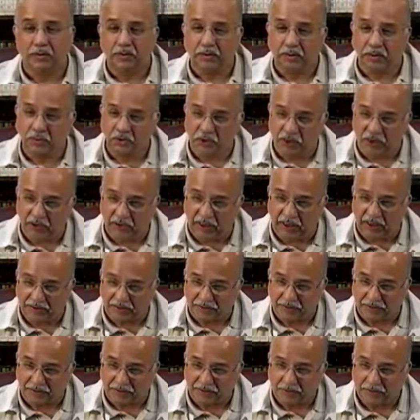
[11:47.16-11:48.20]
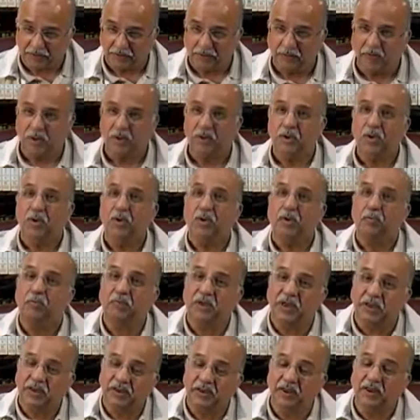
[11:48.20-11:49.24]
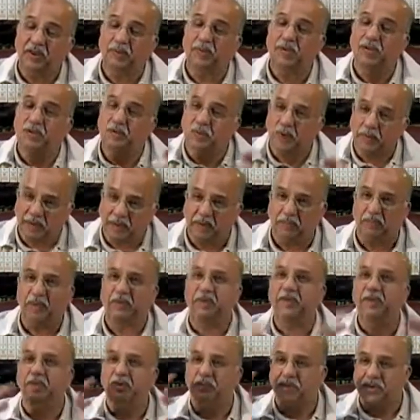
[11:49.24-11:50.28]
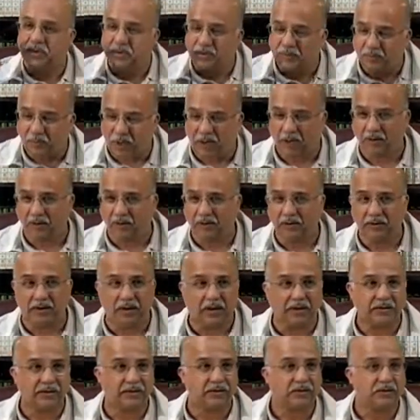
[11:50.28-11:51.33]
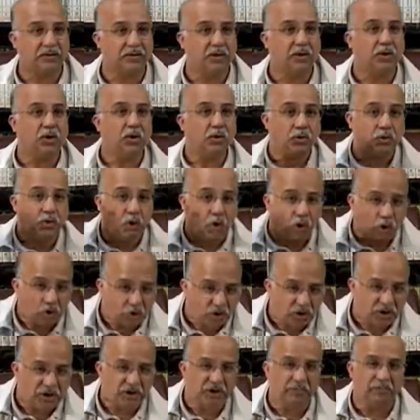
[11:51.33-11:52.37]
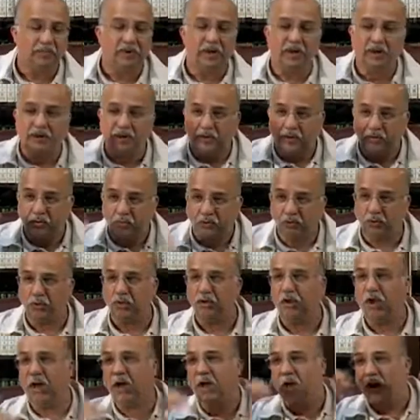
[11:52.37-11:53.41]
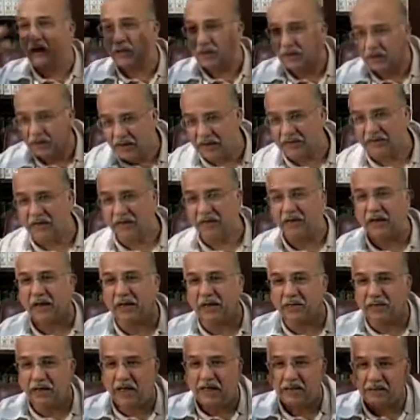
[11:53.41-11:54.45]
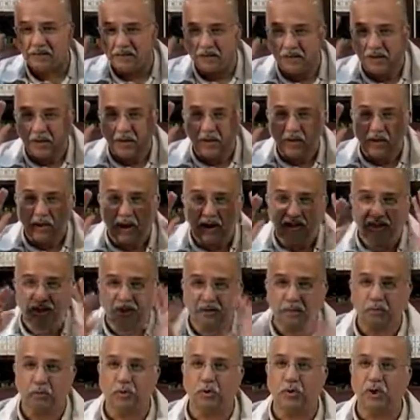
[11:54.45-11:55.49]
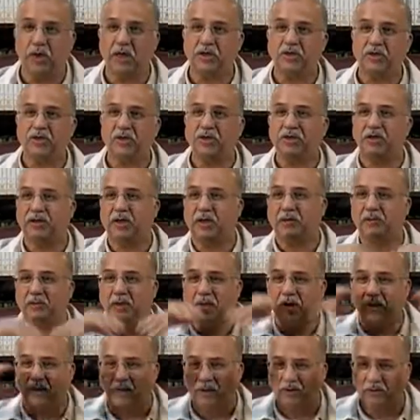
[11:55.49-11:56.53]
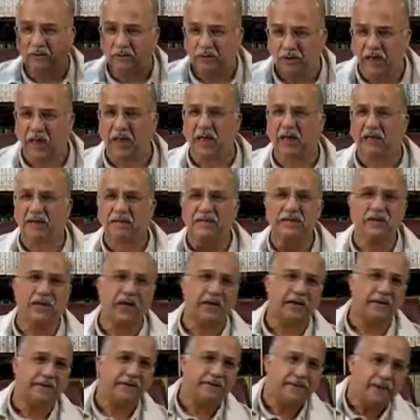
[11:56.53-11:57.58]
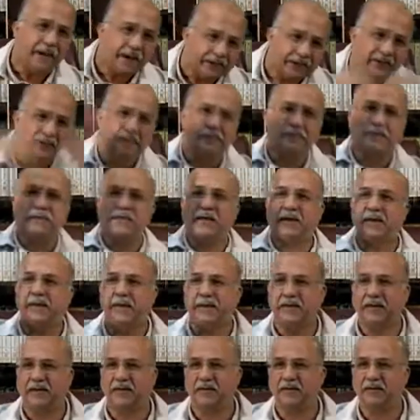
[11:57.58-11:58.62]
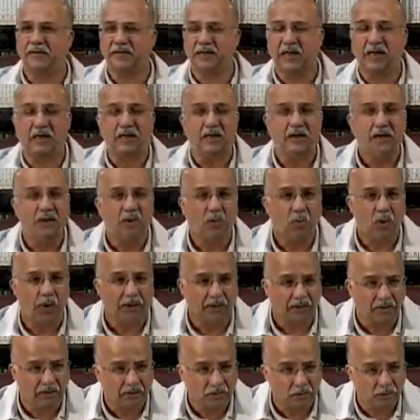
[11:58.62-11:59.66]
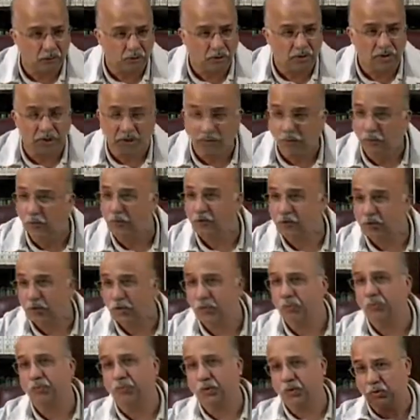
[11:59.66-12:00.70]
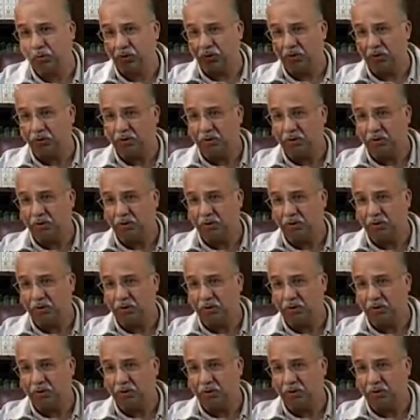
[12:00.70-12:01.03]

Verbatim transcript: cinler, bildiğimiz ve bilmediğimiz varlıklar, gök cisimleri, dünya, gezegenler, efendim güneş sistemleri, galaksiler, hatırımıza ne gelirse varlık türünden küçük büyük.